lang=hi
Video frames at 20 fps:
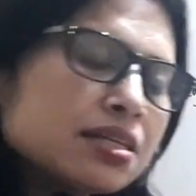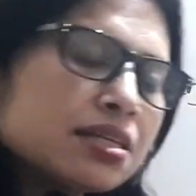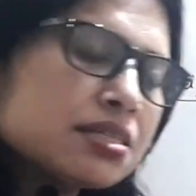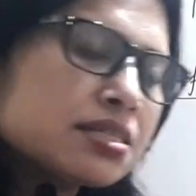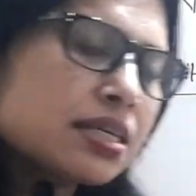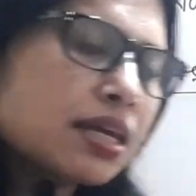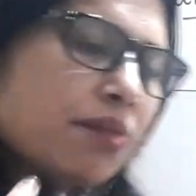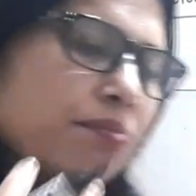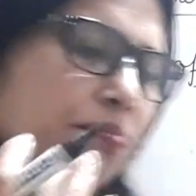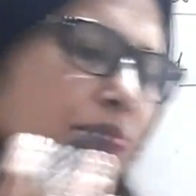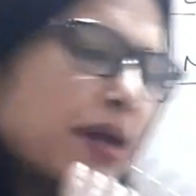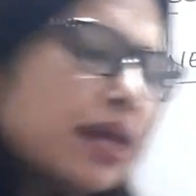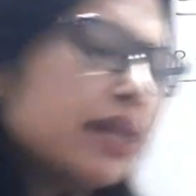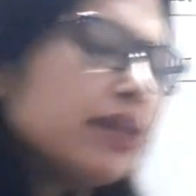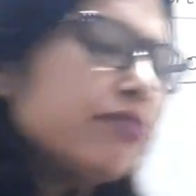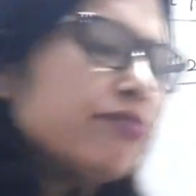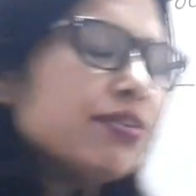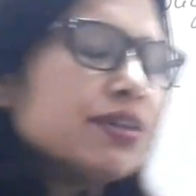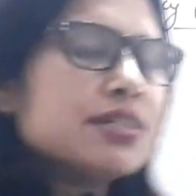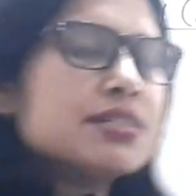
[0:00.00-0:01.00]
इसके
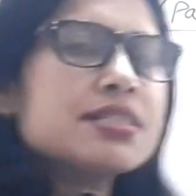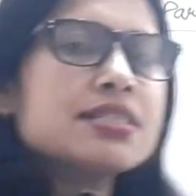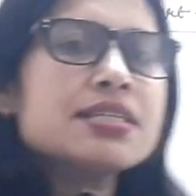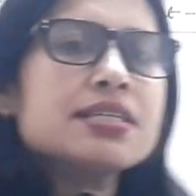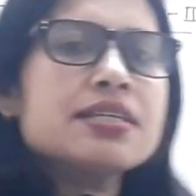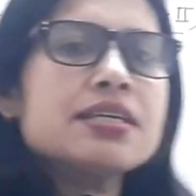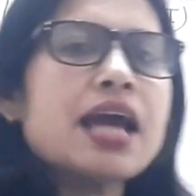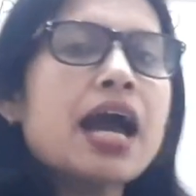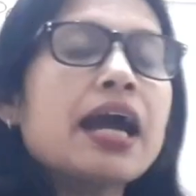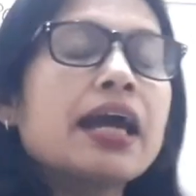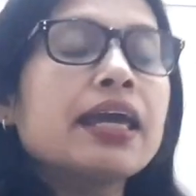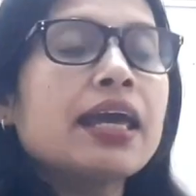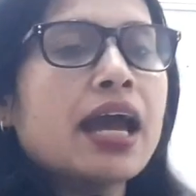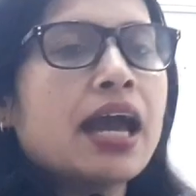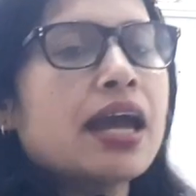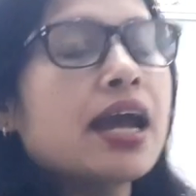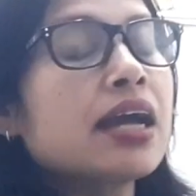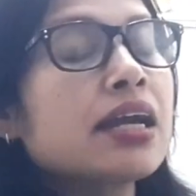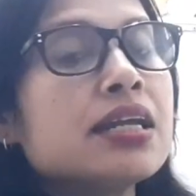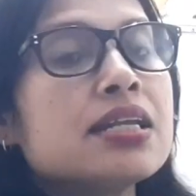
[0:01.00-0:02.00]
बेनिफिट्स क्या
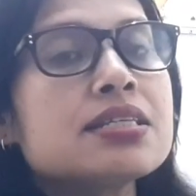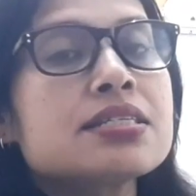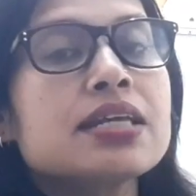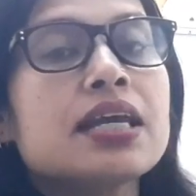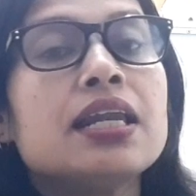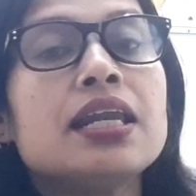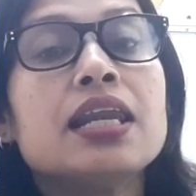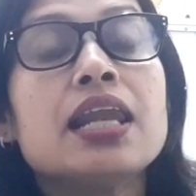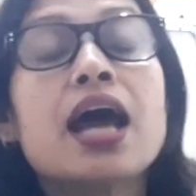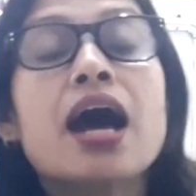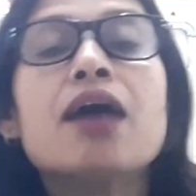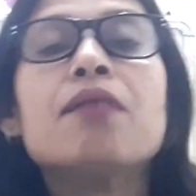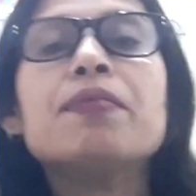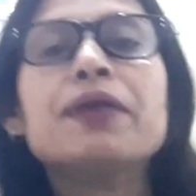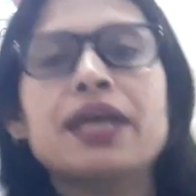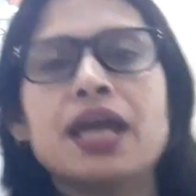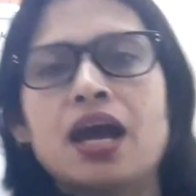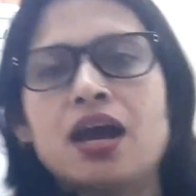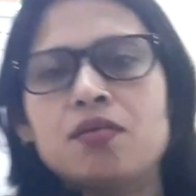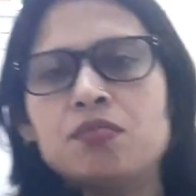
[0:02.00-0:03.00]
क्या हैं आखिर इसके
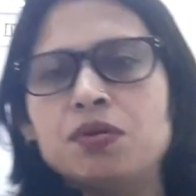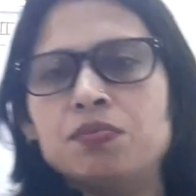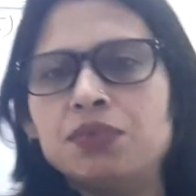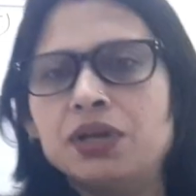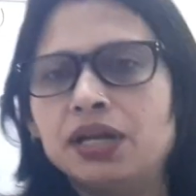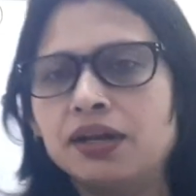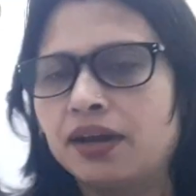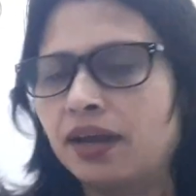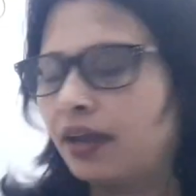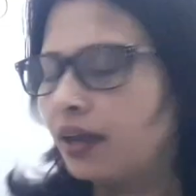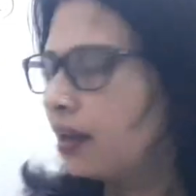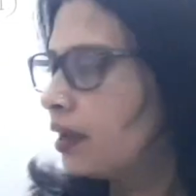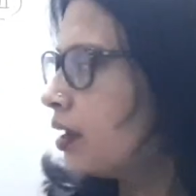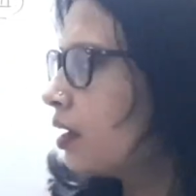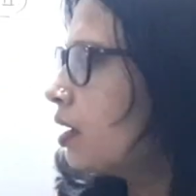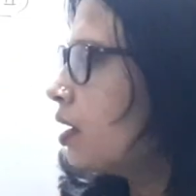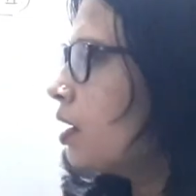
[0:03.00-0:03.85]
लाभ क्या हमें मिल रहे हैं